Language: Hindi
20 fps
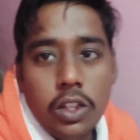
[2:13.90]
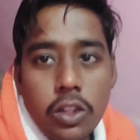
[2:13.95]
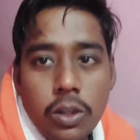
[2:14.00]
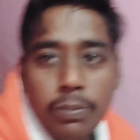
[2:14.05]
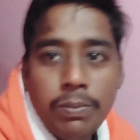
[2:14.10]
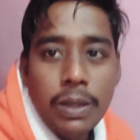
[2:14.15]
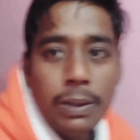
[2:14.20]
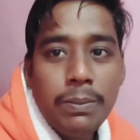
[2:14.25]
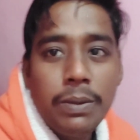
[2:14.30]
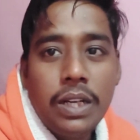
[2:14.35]
तो
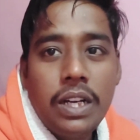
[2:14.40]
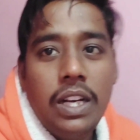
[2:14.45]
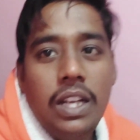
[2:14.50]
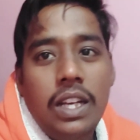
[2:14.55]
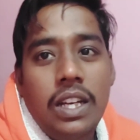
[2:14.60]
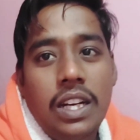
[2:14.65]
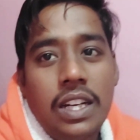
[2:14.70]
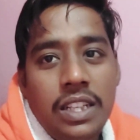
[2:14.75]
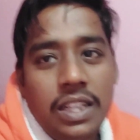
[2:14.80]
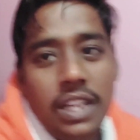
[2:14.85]
पापा के
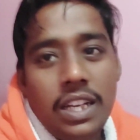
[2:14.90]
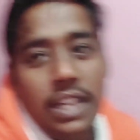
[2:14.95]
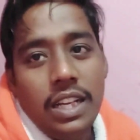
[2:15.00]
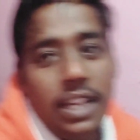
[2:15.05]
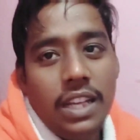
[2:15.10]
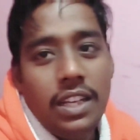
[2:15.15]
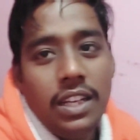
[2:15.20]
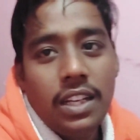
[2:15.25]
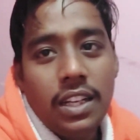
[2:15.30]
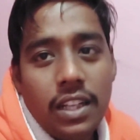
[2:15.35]
लिए अंडे ले
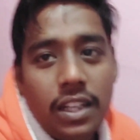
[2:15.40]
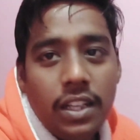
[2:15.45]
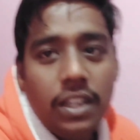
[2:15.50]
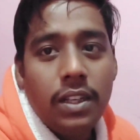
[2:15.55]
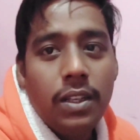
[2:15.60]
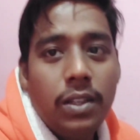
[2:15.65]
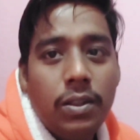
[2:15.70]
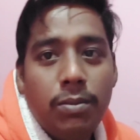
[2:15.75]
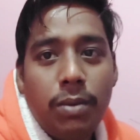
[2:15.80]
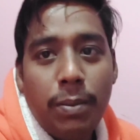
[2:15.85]
आए जाकर
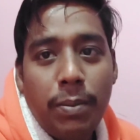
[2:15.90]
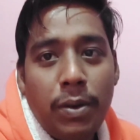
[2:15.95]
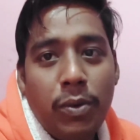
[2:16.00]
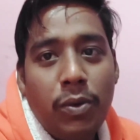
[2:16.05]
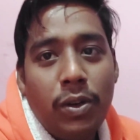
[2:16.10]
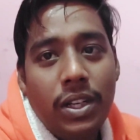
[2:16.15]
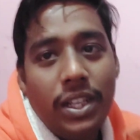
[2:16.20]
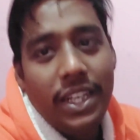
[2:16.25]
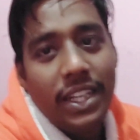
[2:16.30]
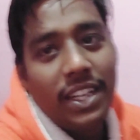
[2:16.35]
पापा
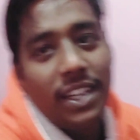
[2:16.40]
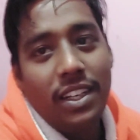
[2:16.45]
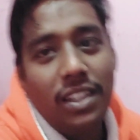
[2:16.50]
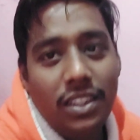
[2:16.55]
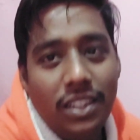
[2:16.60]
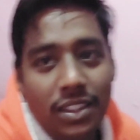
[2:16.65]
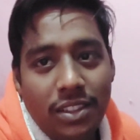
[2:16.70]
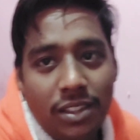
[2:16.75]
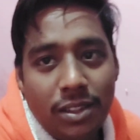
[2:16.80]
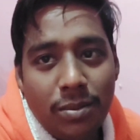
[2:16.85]
को अंडे
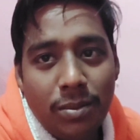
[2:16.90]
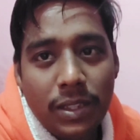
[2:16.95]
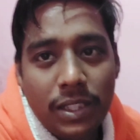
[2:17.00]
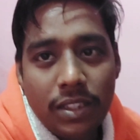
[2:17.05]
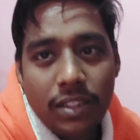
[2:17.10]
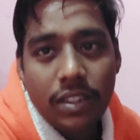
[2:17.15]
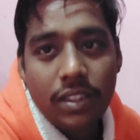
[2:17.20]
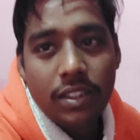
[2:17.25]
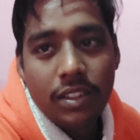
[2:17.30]
खाना है इस समय